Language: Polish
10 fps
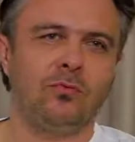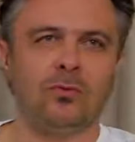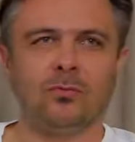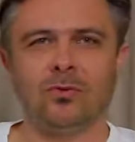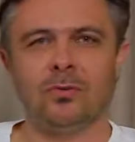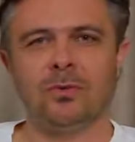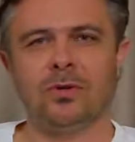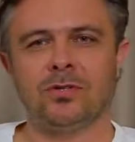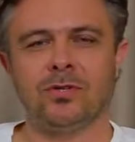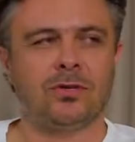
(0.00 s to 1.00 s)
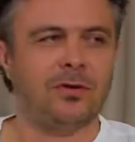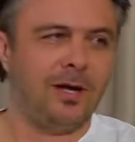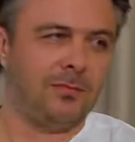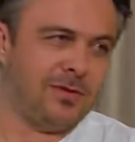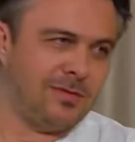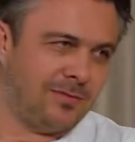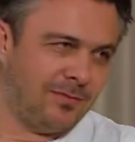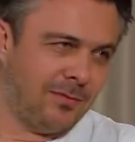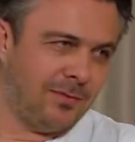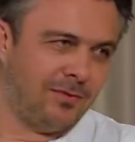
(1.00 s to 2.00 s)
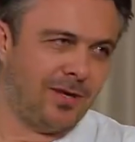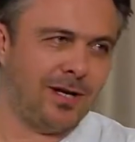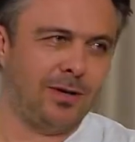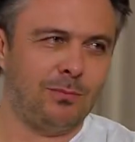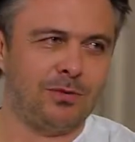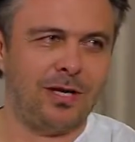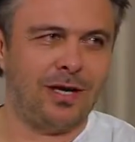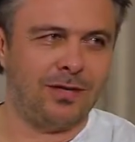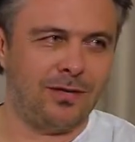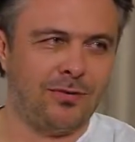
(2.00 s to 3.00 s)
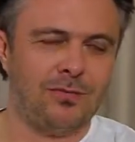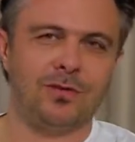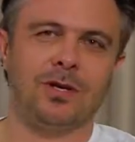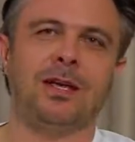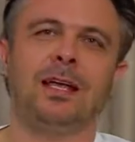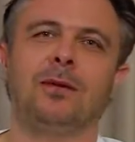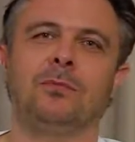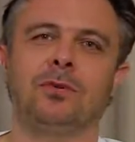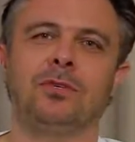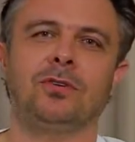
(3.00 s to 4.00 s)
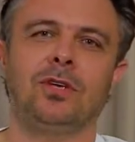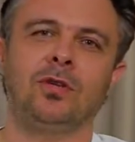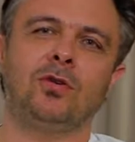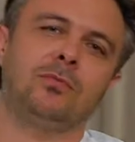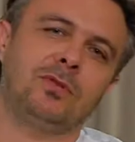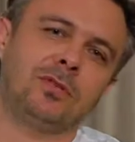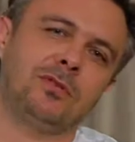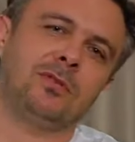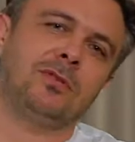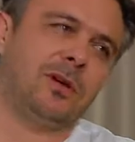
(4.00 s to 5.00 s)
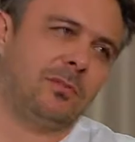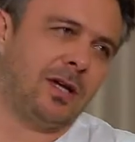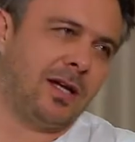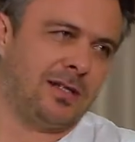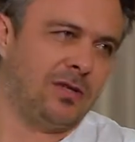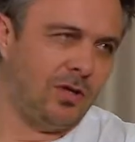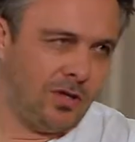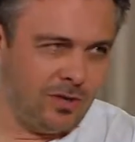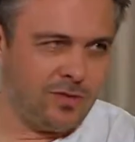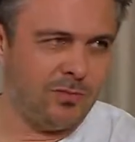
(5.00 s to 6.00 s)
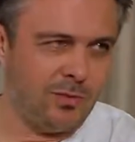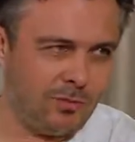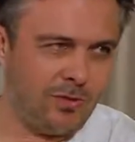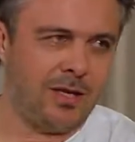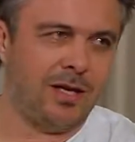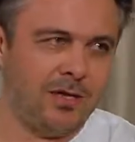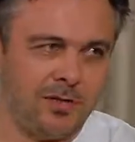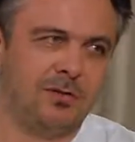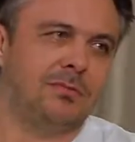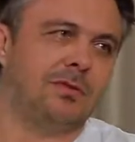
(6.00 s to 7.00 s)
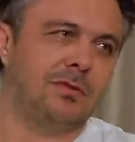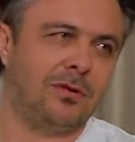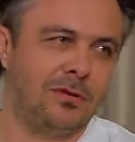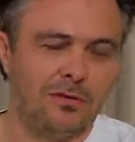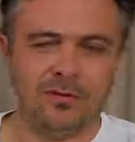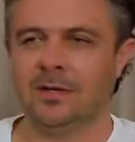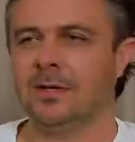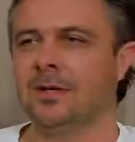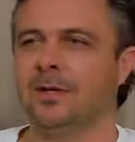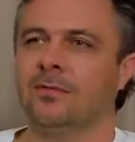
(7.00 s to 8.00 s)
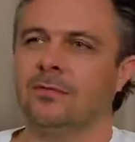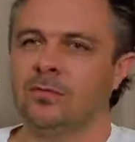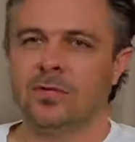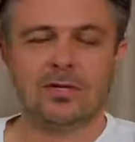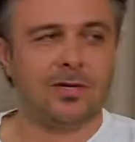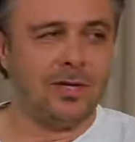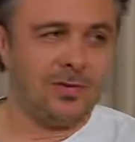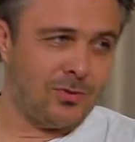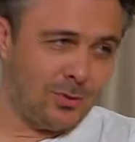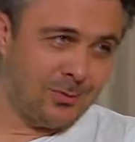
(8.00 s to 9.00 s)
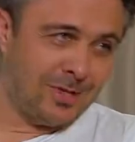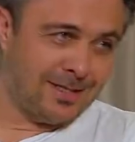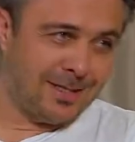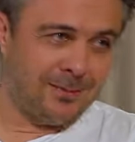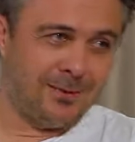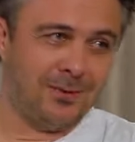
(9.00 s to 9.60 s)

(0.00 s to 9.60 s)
mój, mój kumpel, życie to remis. No, nie ma wygranych i przegranych. I oczywiście może to jednych to może skłonić do abnegacji, nihilizmu i poddania się, no bo skoro wszyscy i tak skończymy tak samo